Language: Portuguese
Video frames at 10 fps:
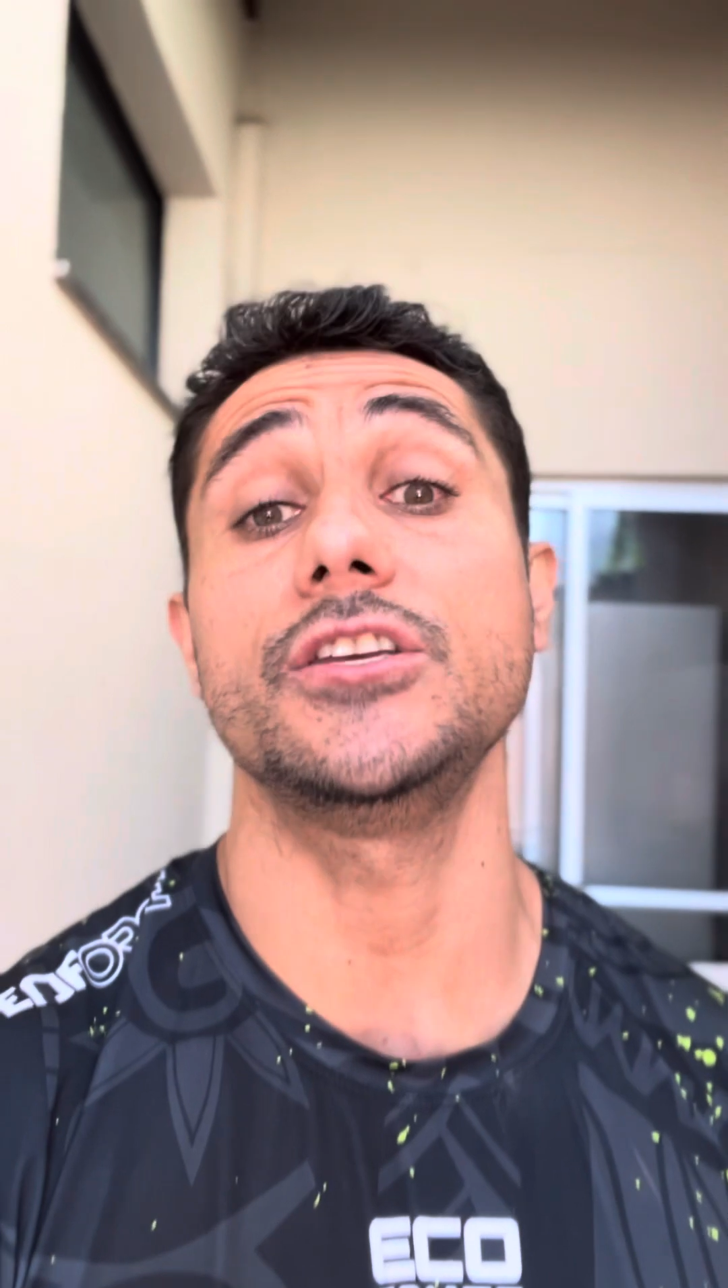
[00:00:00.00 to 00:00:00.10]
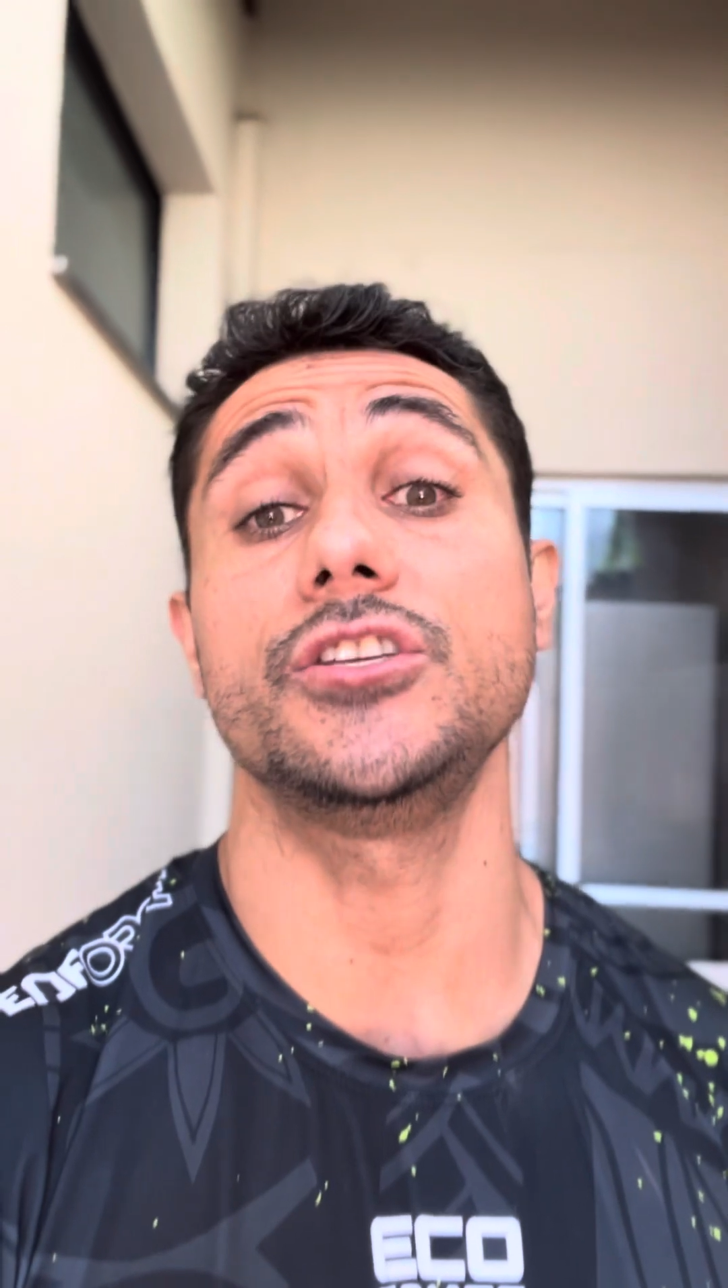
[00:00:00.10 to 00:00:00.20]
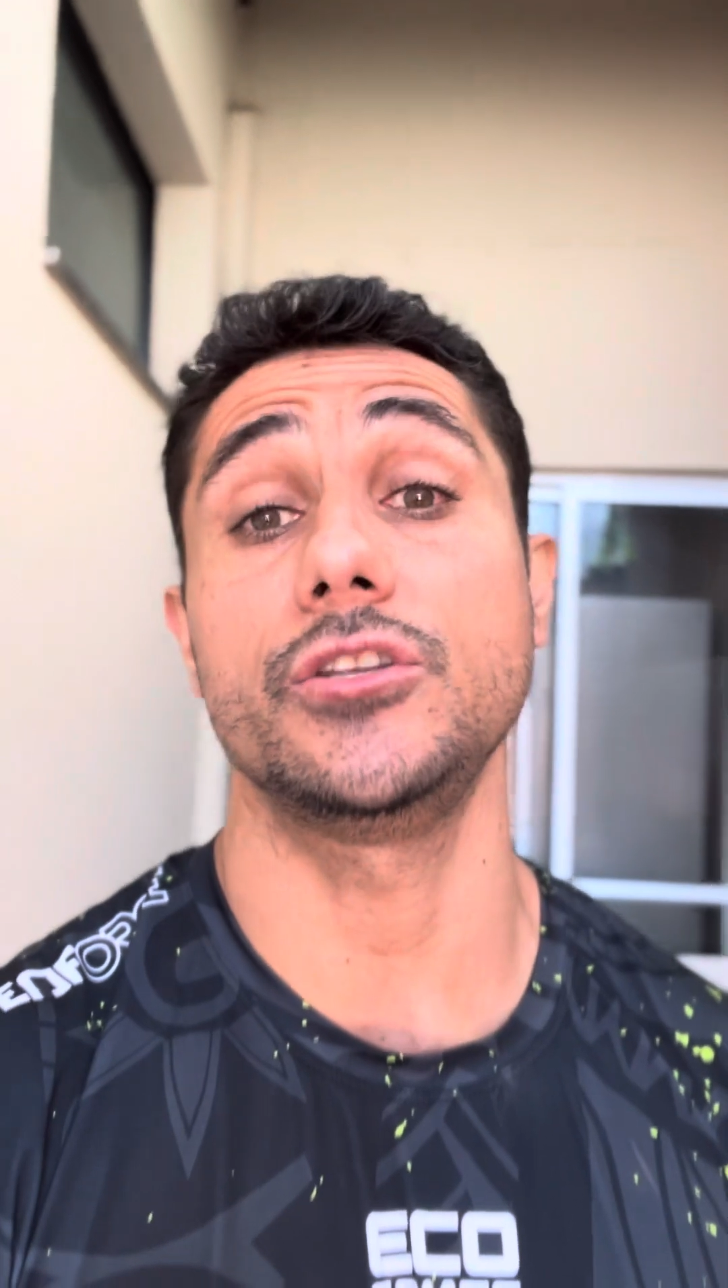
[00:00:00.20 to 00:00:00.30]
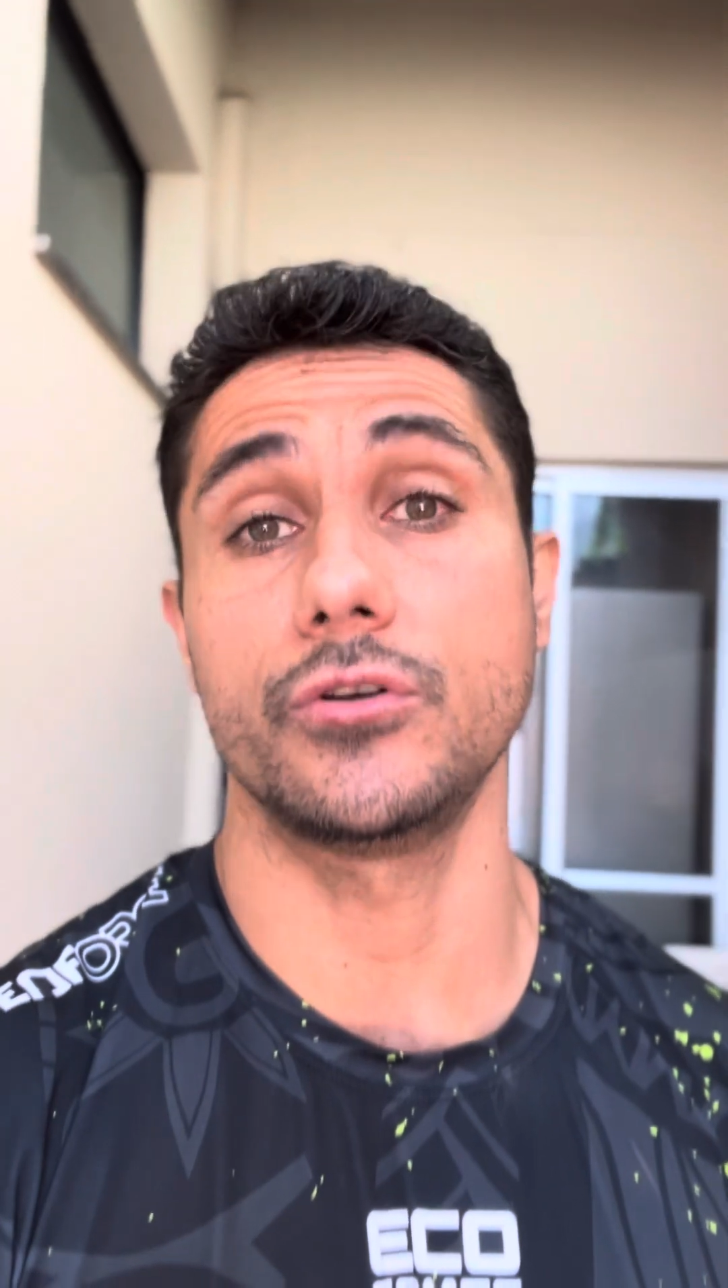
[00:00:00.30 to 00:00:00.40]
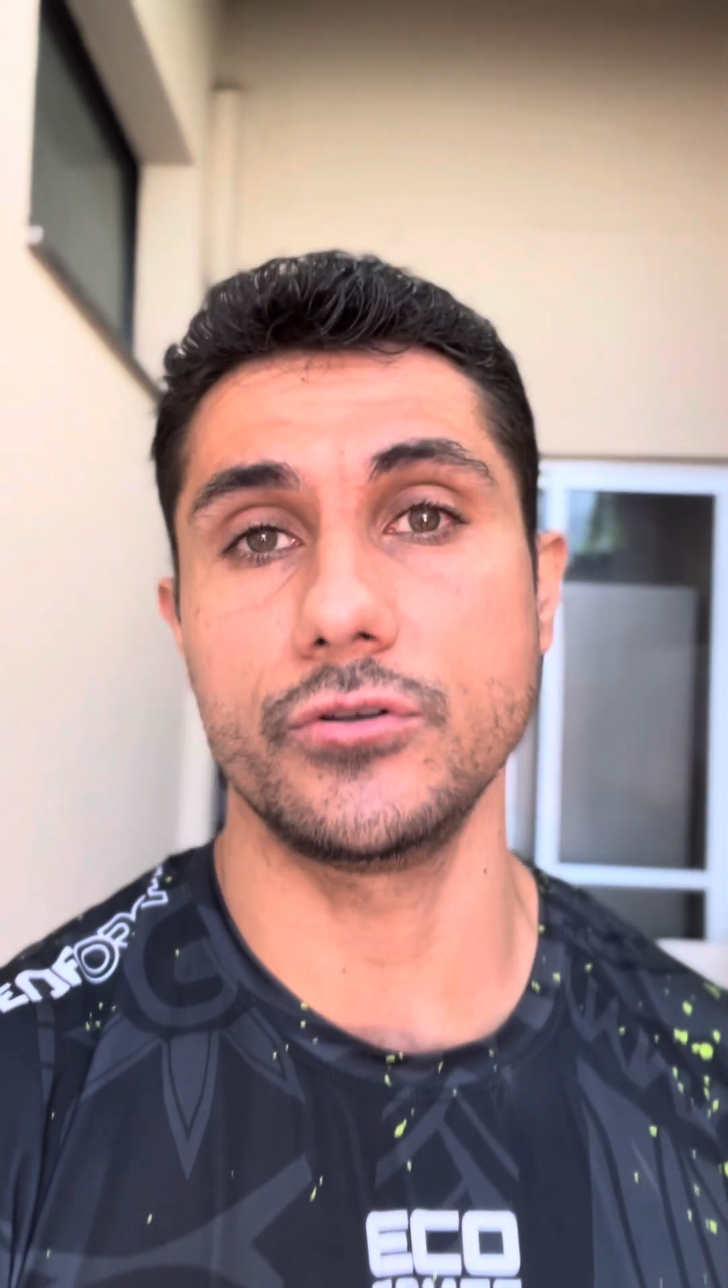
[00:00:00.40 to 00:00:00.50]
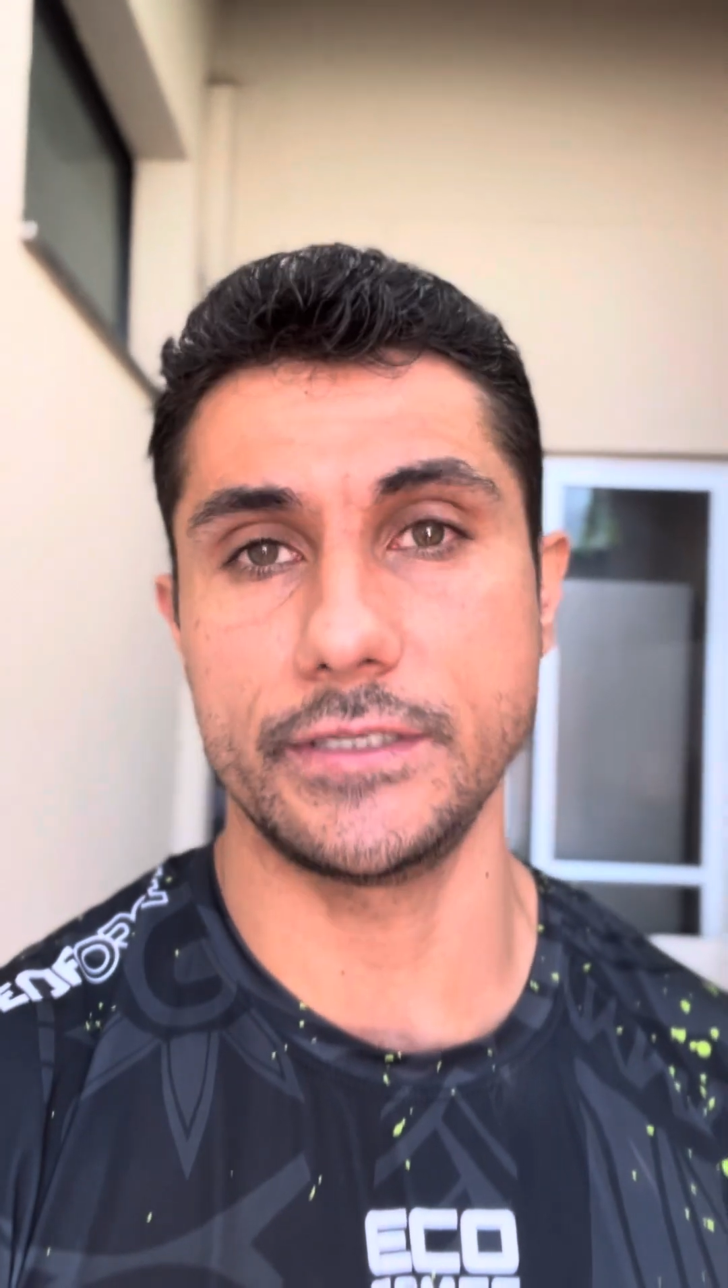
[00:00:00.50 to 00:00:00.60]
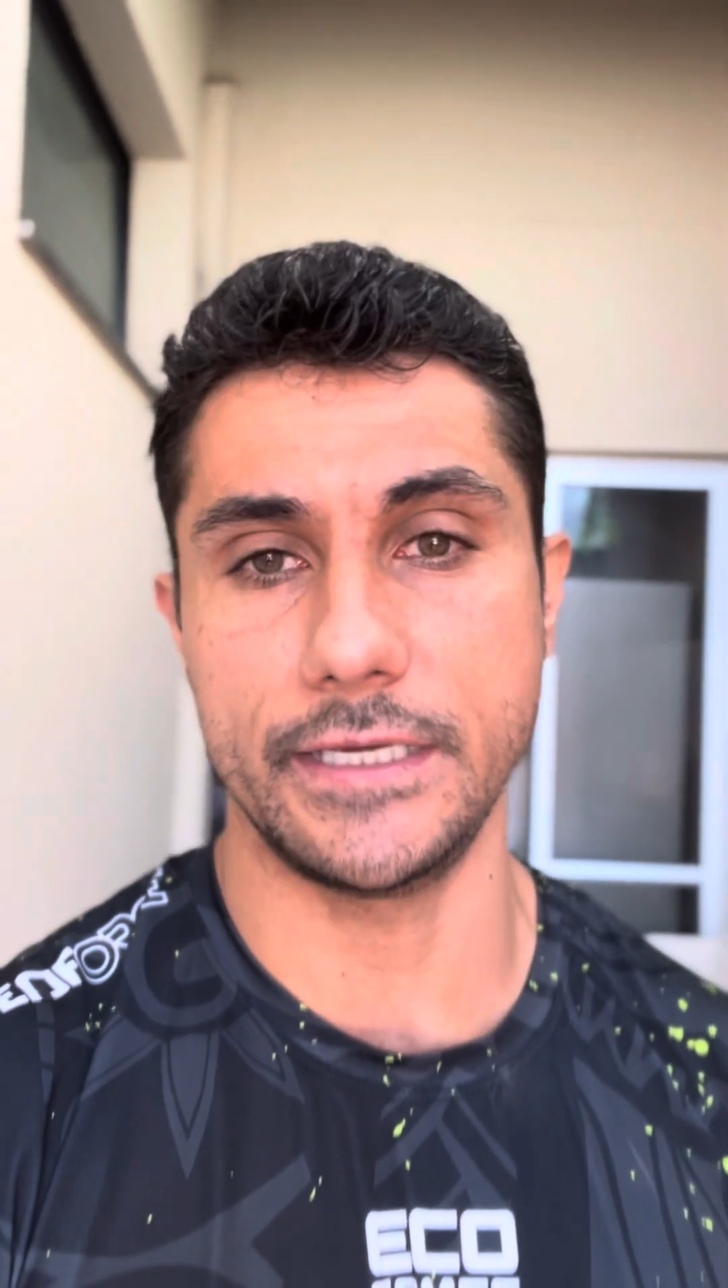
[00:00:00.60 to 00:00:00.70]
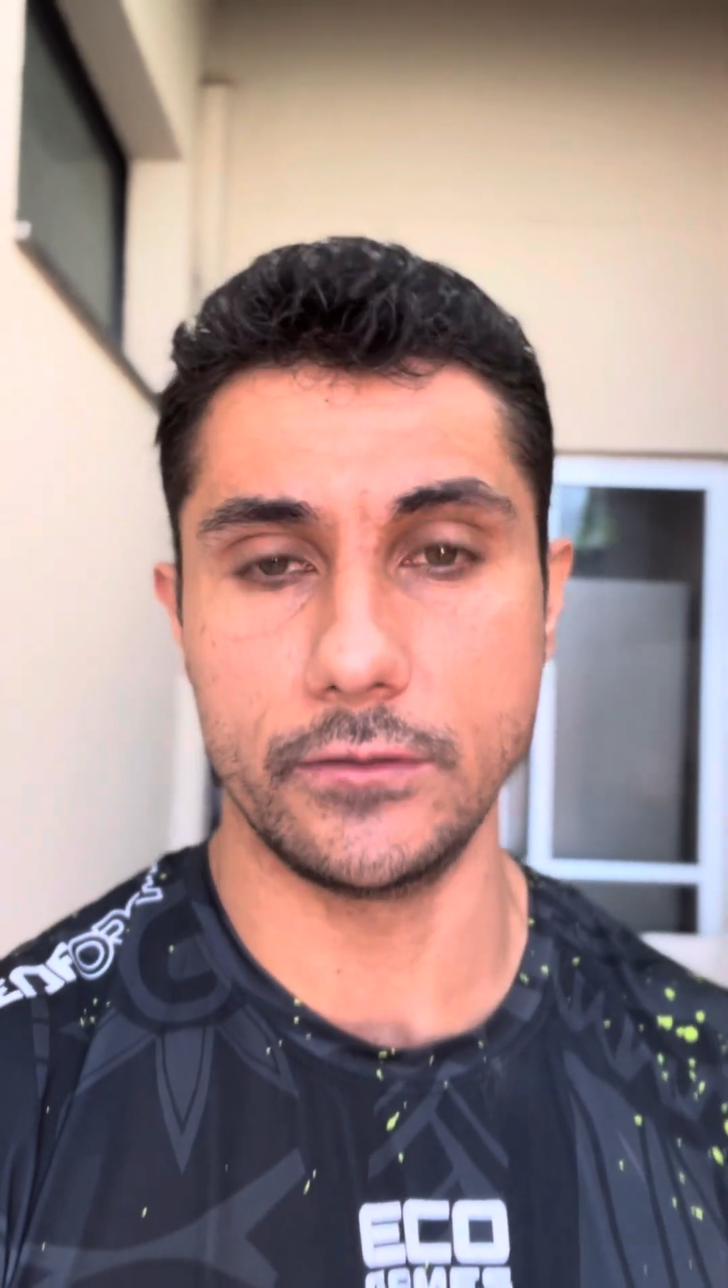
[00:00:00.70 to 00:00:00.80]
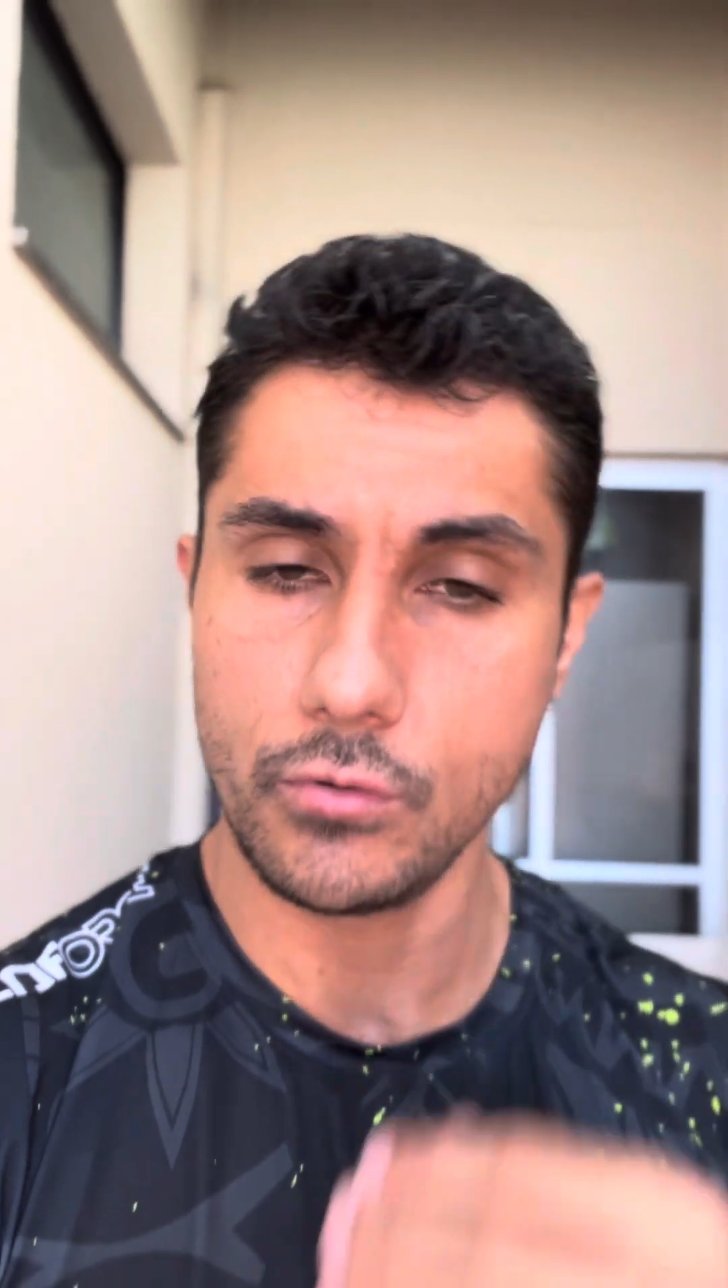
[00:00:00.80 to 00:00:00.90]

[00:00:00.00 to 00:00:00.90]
de tornozelo,